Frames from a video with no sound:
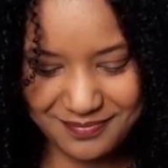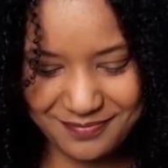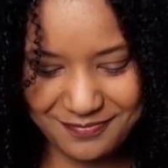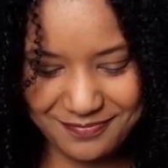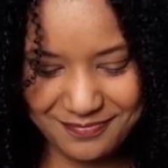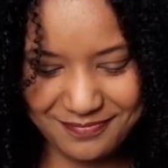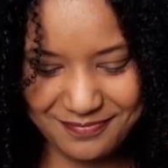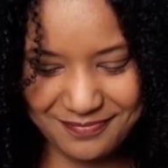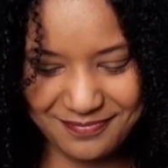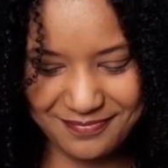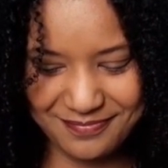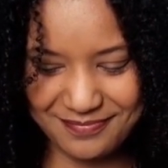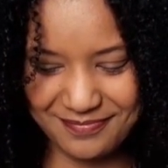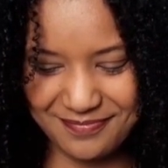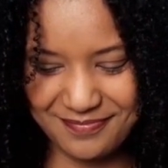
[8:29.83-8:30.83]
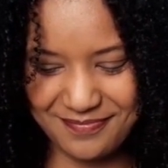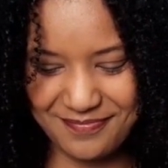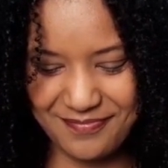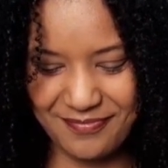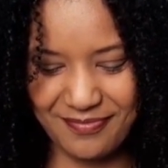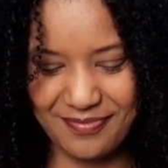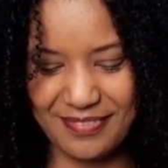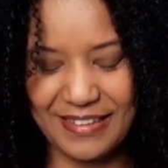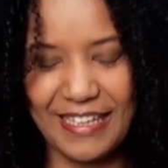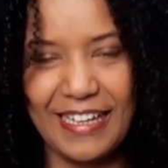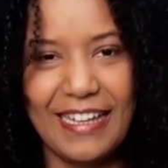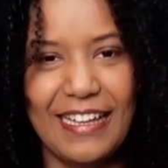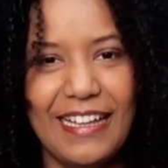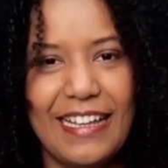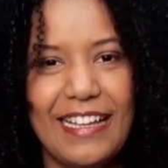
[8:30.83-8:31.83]
Você quer
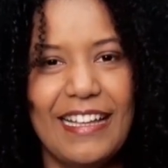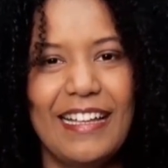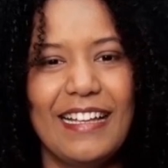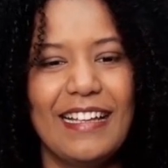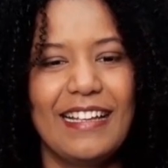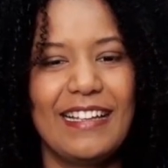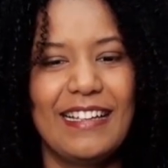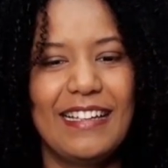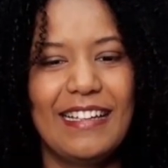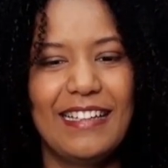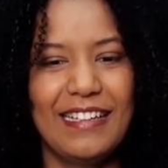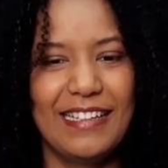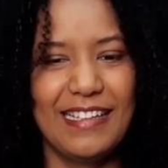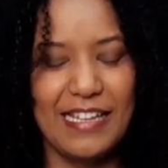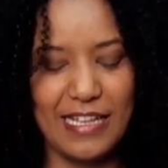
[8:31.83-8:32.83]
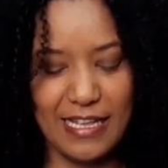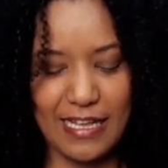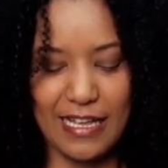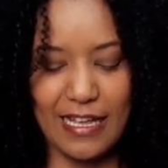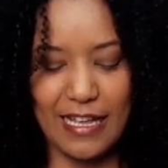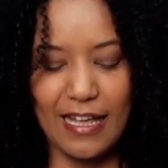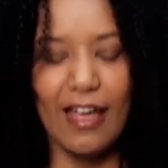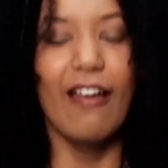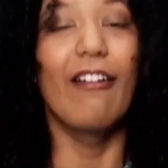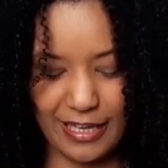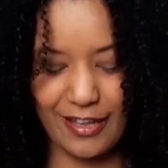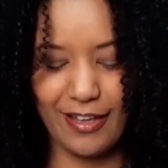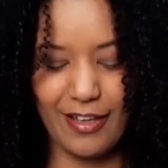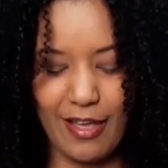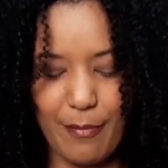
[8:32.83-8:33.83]
comprar o seu sossego, viver ou
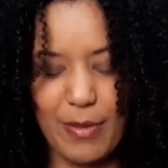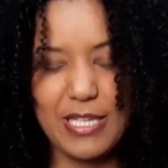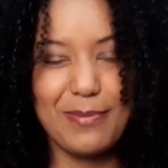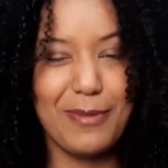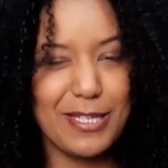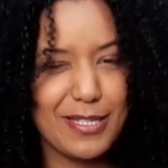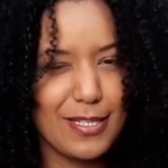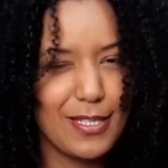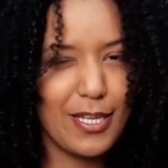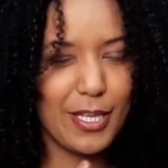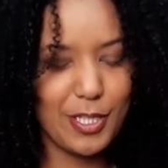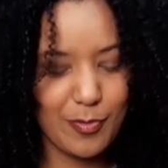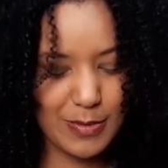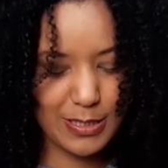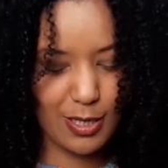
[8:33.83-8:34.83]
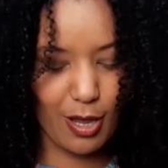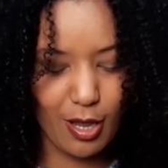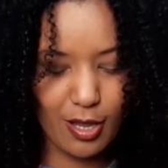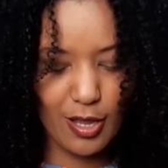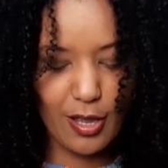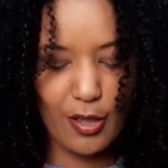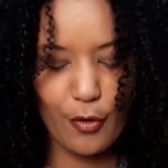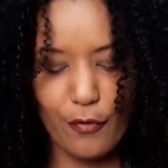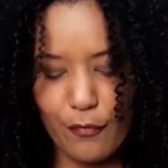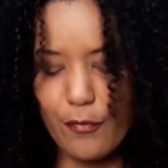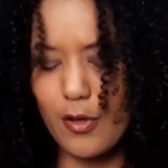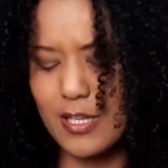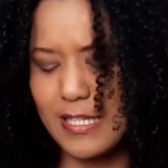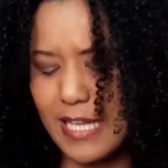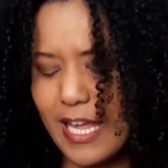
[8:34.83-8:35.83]
morrer. Mais ou menos esse ritmo assim, ó.
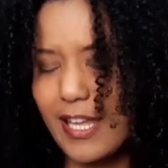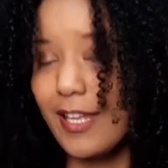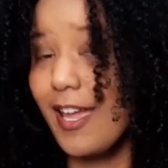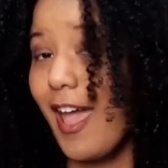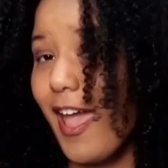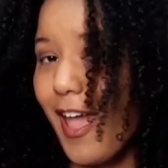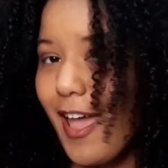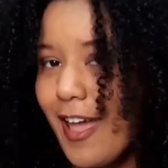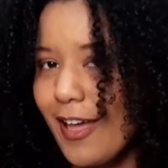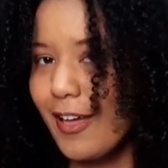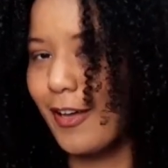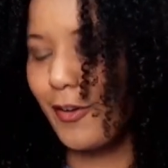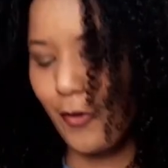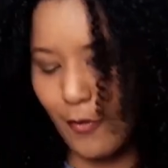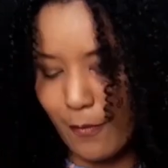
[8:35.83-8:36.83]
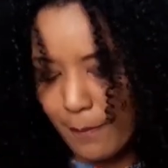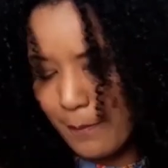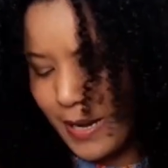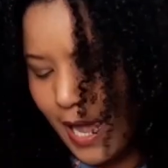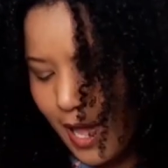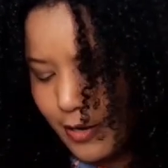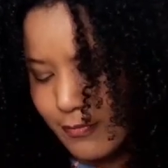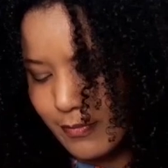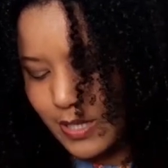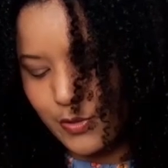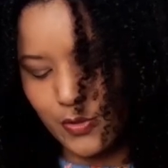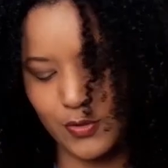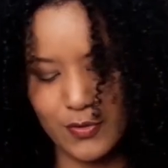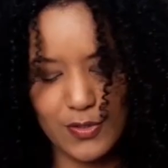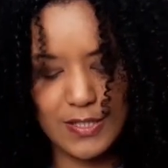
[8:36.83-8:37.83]
Você quer comprar o meu
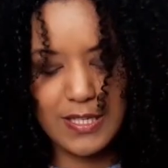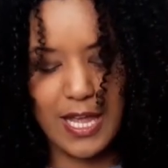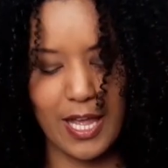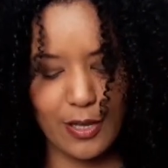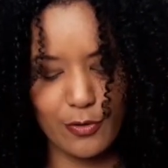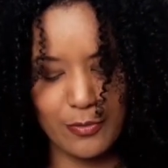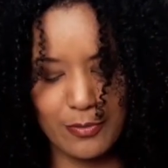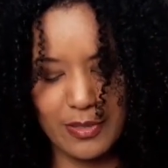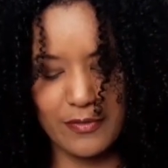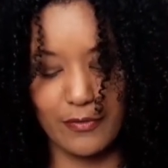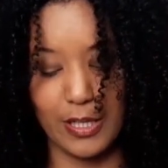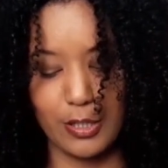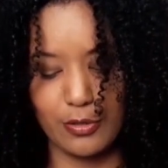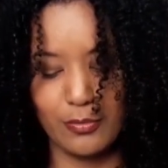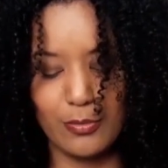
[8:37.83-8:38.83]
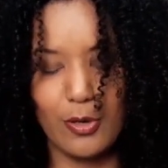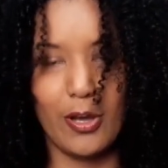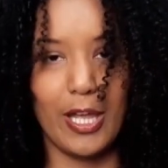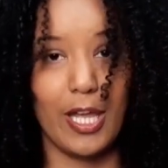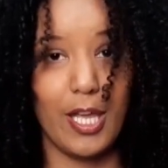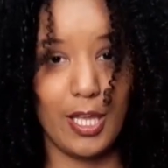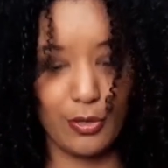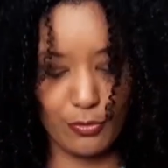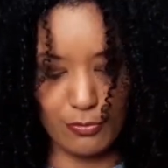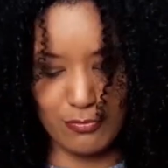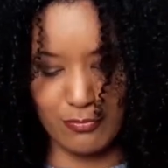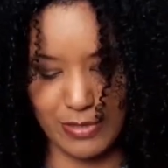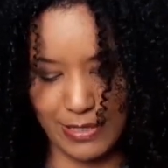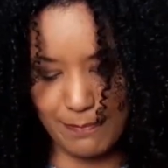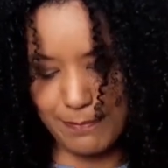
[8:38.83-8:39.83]
sossego, me vendo morrer
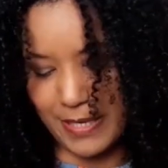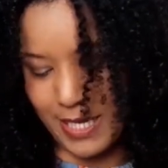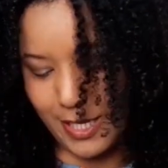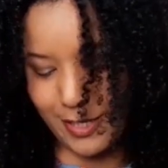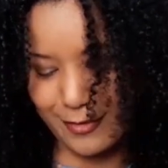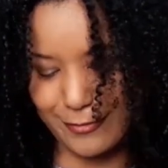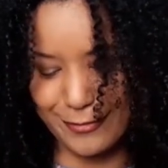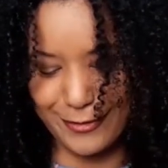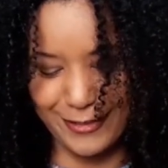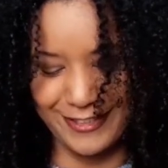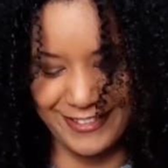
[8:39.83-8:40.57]
num emprego,